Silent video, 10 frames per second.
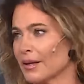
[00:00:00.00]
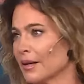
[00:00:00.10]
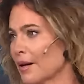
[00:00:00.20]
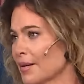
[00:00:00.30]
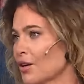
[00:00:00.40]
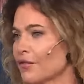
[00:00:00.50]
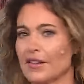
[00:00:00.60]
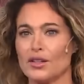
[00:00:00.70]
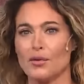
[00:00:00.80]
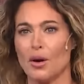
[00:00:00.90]
eh, habían
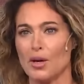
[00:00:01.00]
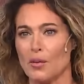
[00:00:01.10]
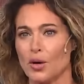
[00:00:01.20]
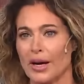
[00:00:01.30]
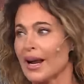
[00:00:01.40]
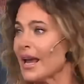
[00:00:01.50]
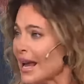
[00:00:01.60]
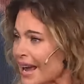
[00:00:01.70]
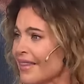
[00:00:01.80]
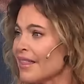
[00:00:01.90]
ofendido a una mujer.
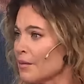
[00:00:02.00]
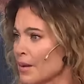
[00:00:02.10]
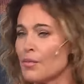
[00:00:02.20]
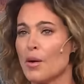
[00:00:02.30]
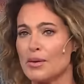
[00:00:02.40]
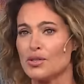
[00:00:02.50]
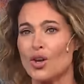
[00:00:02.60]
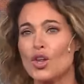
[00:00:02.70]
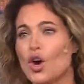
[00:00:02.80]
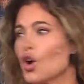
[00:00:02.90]
¿Es del mismo
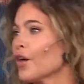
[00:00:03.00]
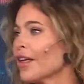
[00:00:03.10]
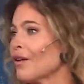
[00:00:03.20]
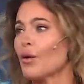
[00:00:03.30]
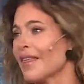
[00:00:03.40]
episodio o, es